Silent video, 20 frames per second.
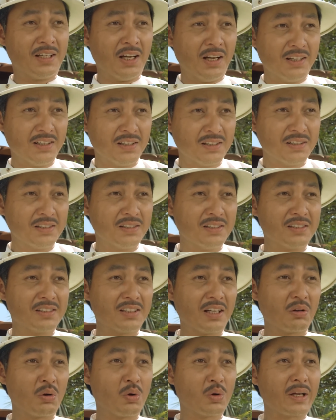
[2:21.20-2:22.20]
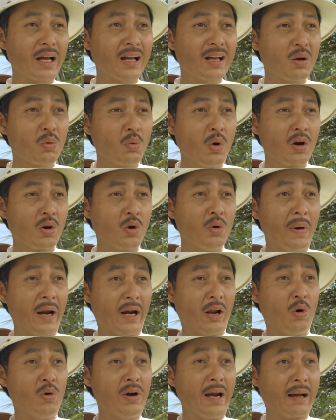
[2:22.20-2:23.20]
Sao con cắt cái quần
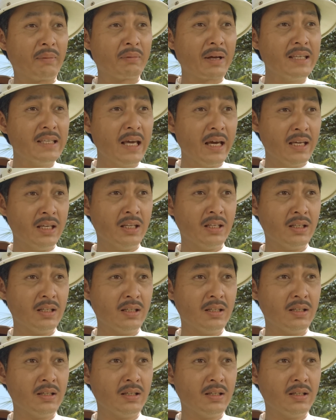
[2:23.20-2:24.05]
của bà nội làm gì vậy?